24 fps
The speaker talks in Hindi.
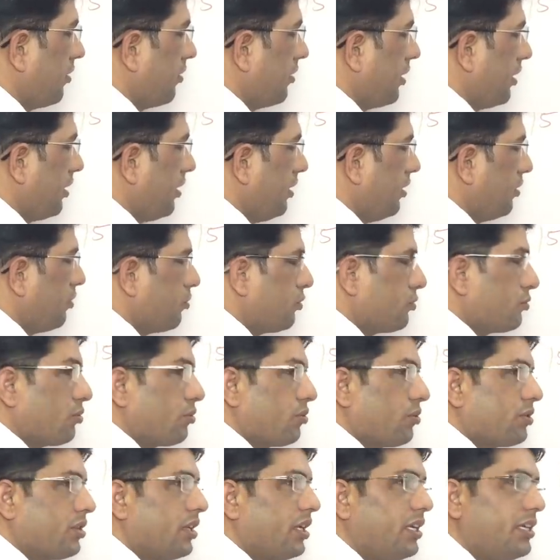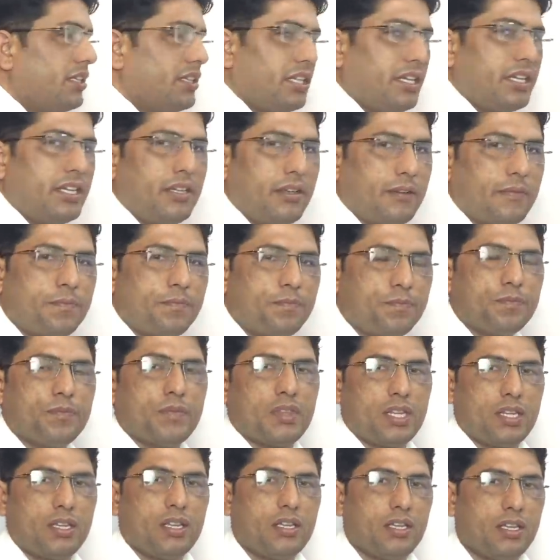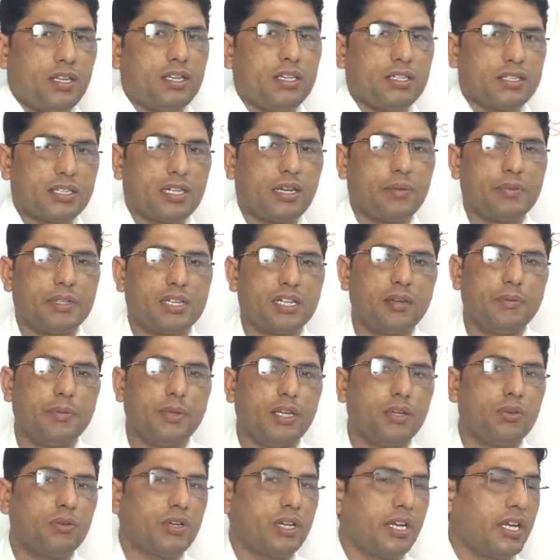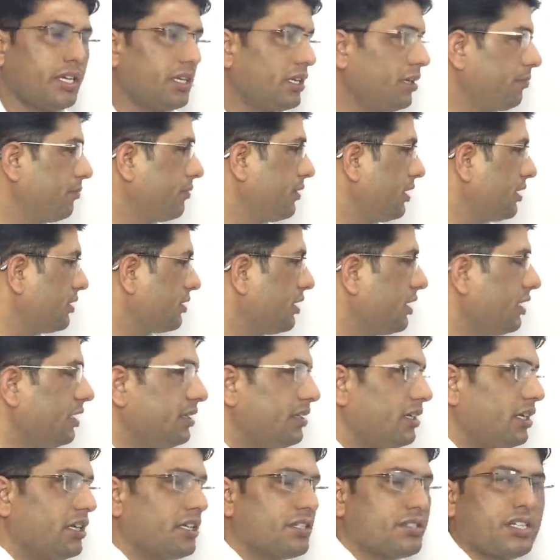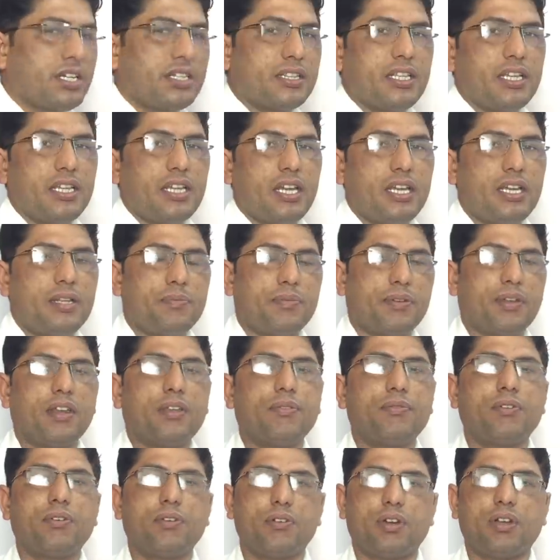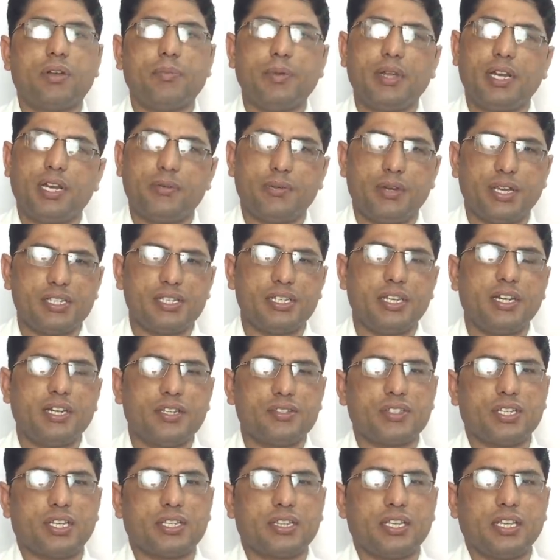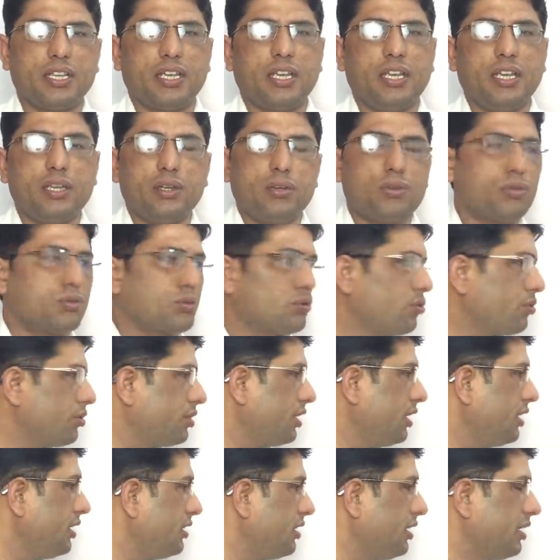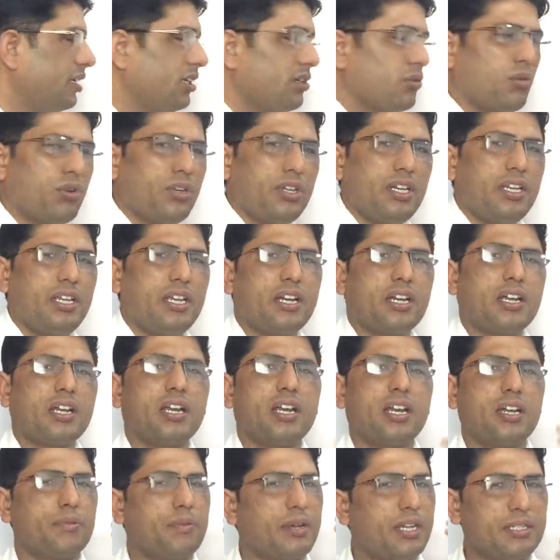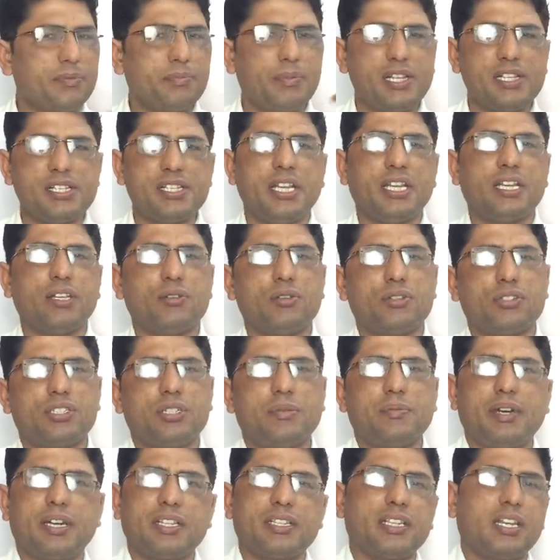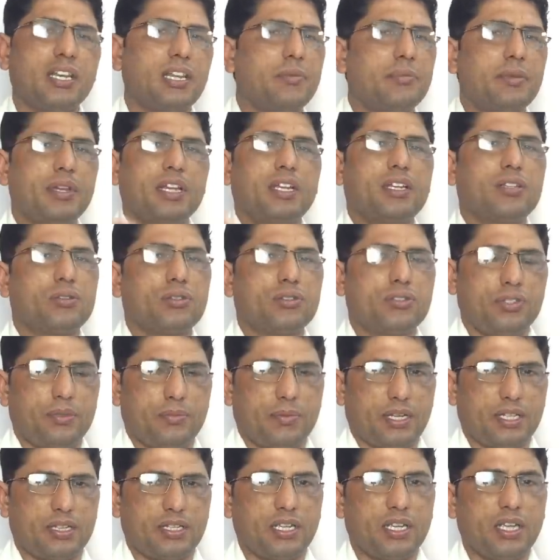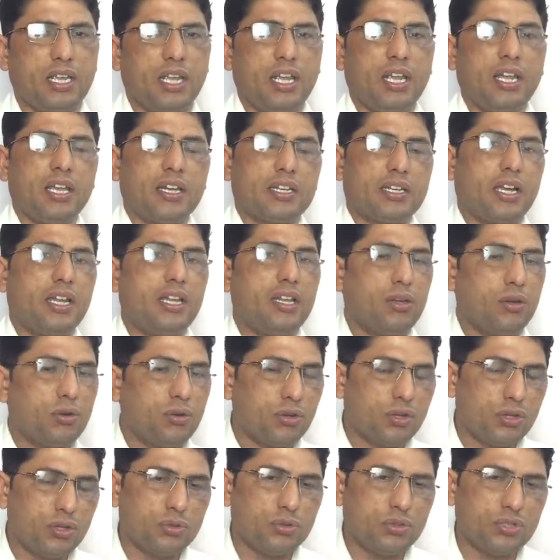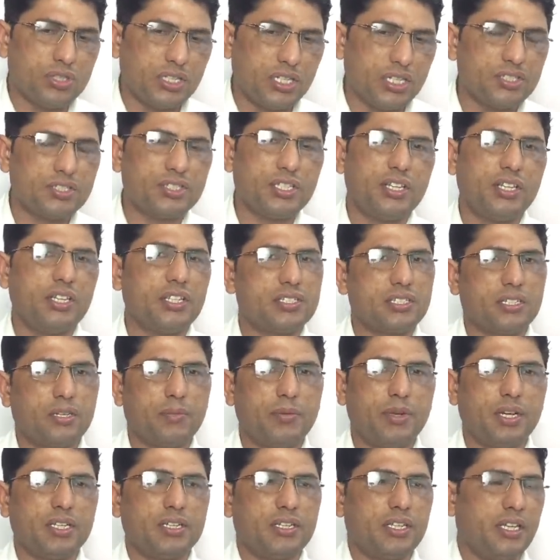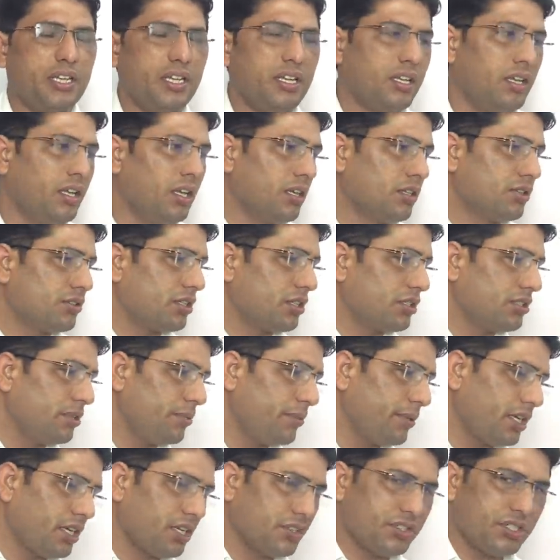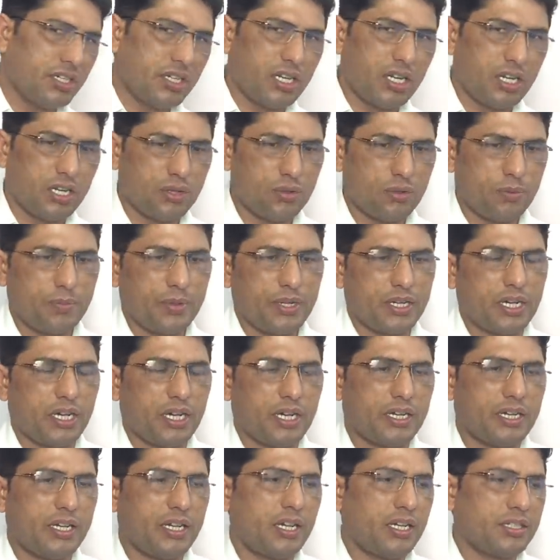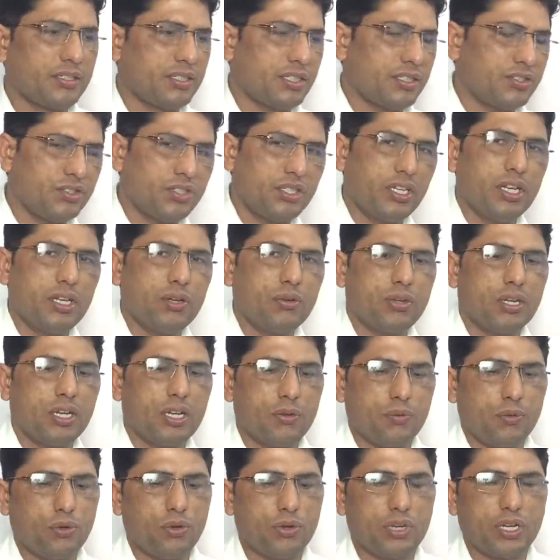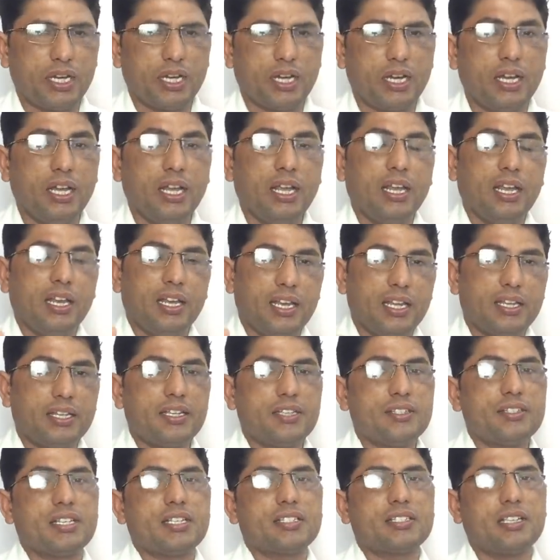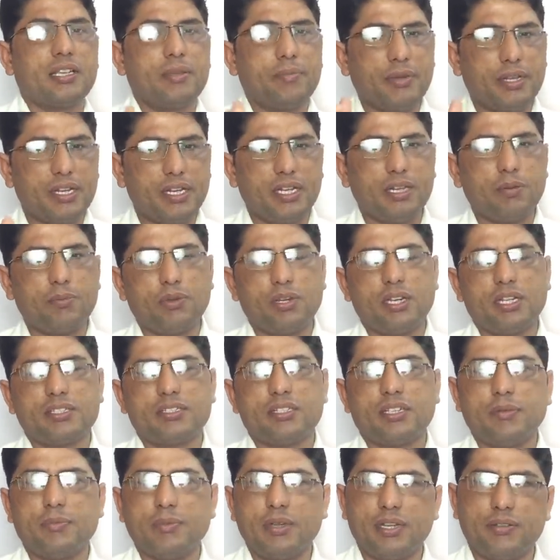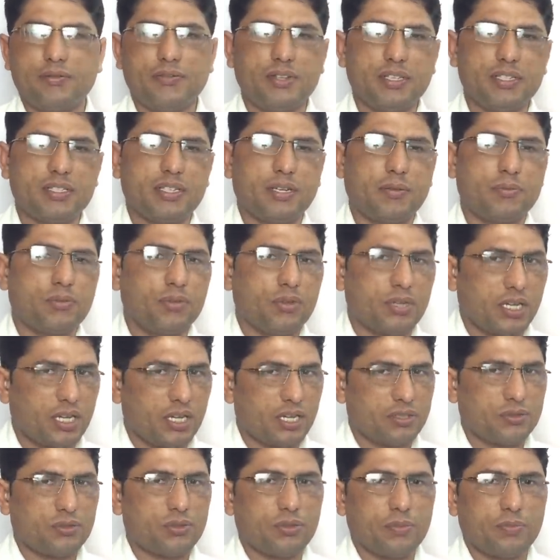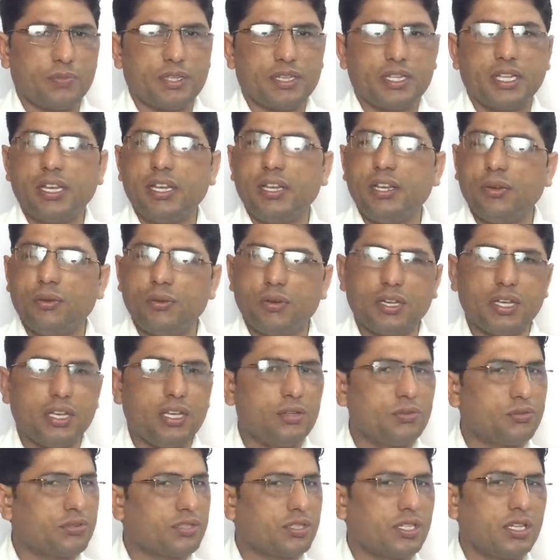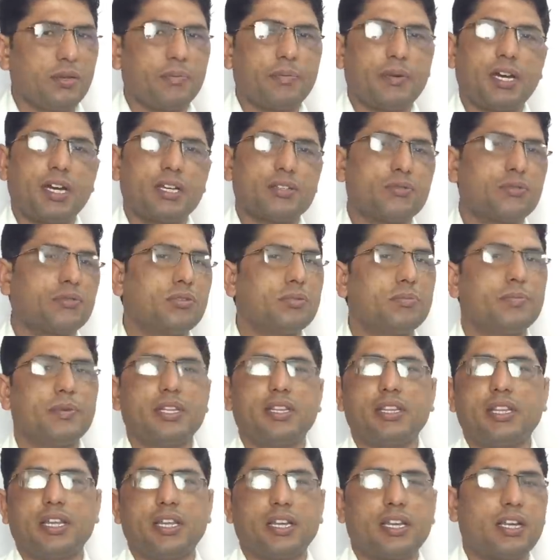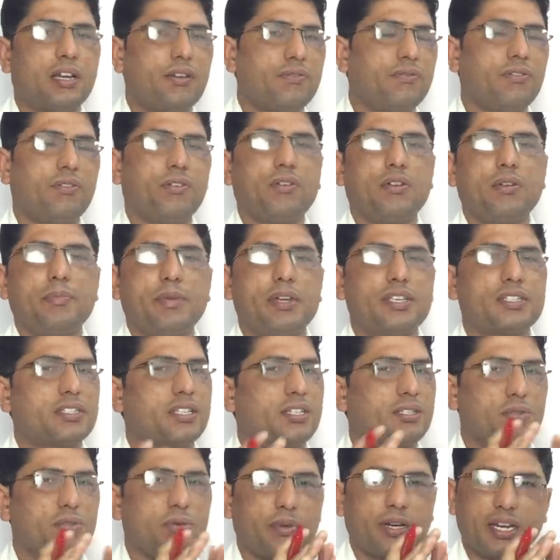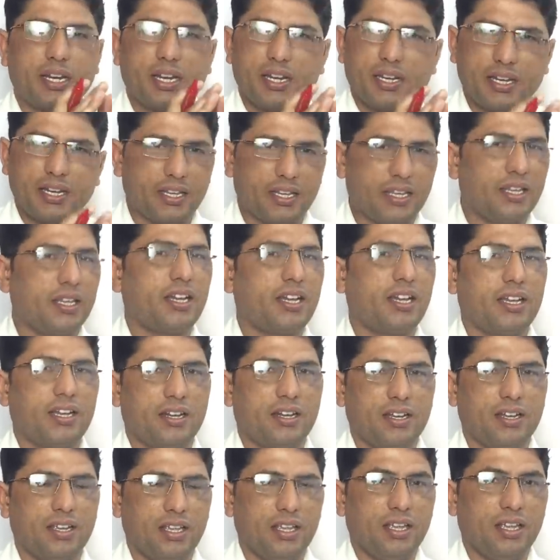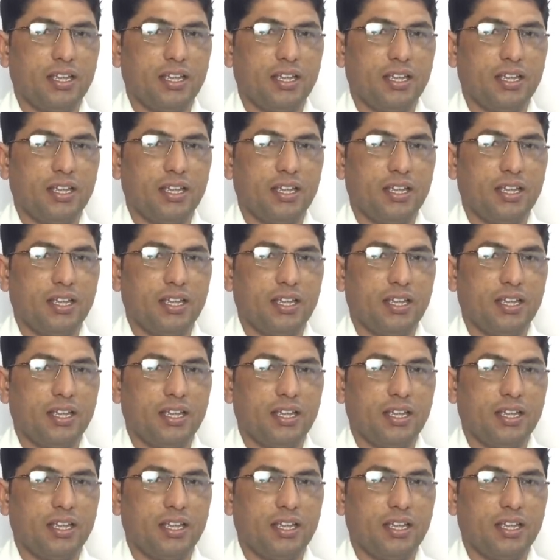यानी इनको ज़रूरत नहीं थी इसका मतलब ये हो गया कि फीस नहीं देना चाहते यानी फ्री फोकट में एडवाइस लेना चाहते हैं इनको जरूरत नहीं थी कि कोई नहीं अगर एडवाइस मिल जाएगी तो अच्छी बात है नहीं मिलेगी तो अच्छी बात है कई लोगों के तो इतने सीरियस कमेंट थे सर जी मेरा एजेंट लाख रुपये खा गया सर जी ये हो गया वो हो गया लेकिन जैसे मैंने ये बोला सर मेरी फीस आपको ग्यारह सौ देनी होगी उसके बाद उस बंदे का फ़ोन मैसेज दोबारा नहीं आया